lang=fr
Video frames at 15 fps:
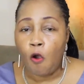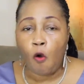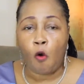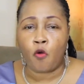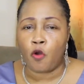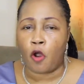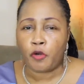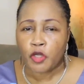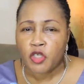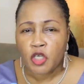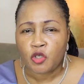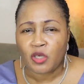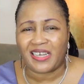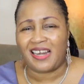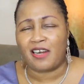Au nom de
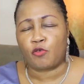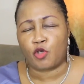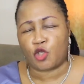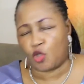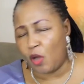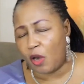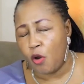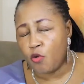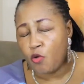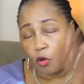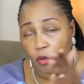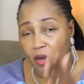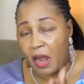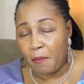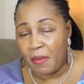Jésus, quel que soit le nom
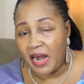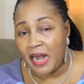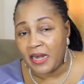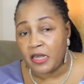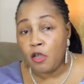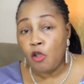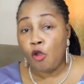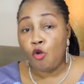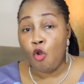de la maladie,